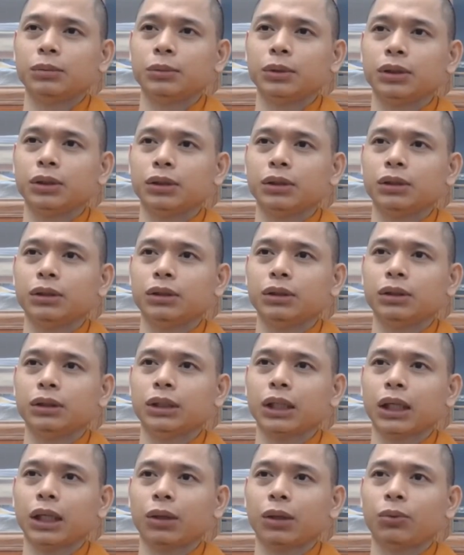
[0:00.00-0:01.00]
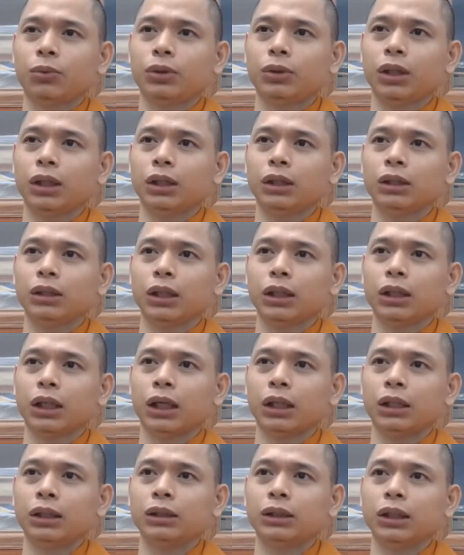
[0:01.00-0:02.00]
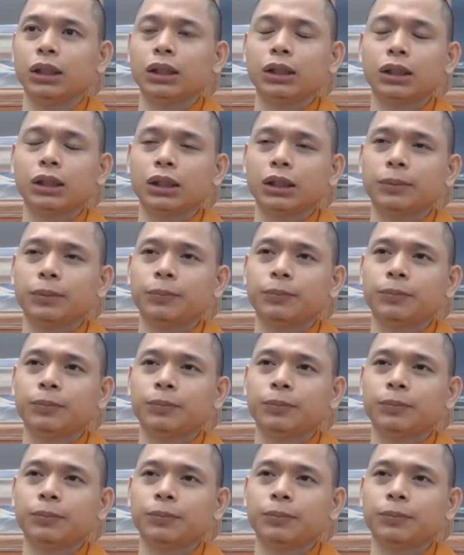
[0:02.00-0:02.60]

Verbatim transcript: sư nhắc quý vị như thế này thứ nhất á,